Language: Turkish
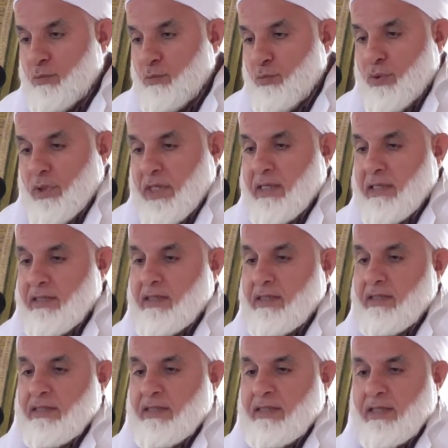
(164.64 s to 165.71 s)
Bu her
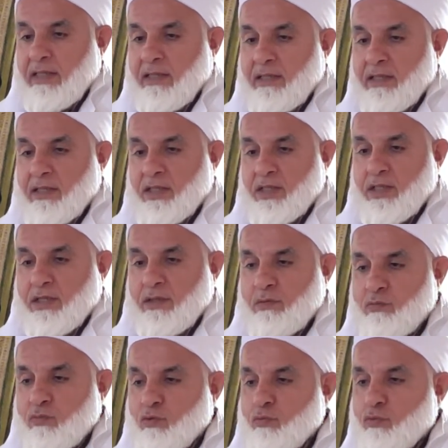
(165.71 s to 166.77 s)
insan için
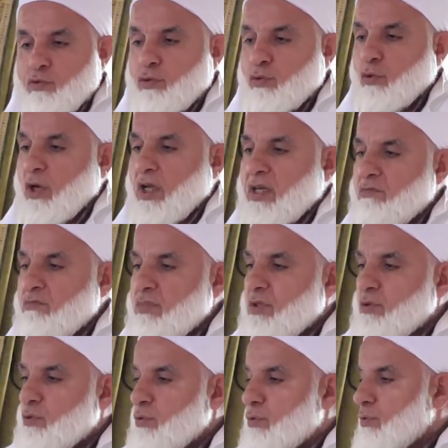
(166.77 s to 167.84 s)
mümkün olan
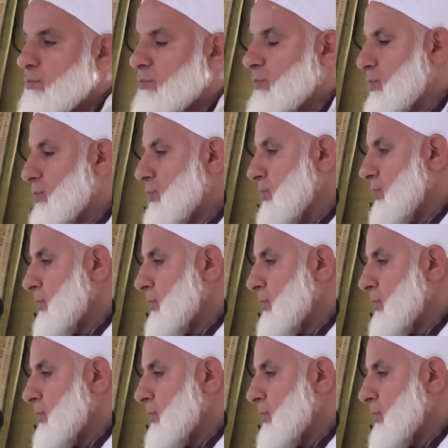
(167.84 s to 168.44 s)
bir durumdur.